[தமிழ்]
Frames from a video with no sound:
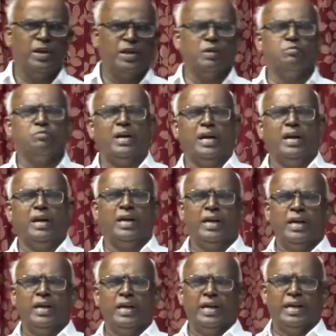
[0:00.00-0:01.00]
ரொம்ப
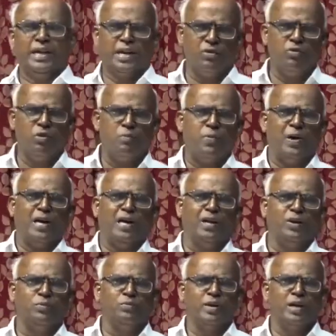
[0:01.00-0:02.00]
இரவும்
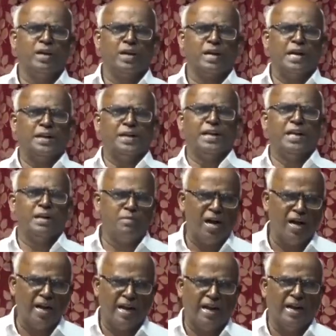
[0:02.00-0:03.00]
பகலும்
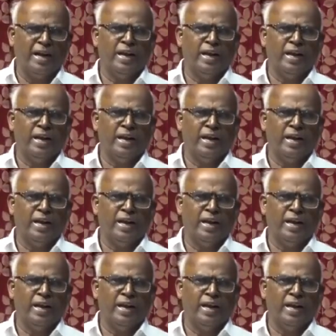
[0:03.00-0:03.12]
கடினமாக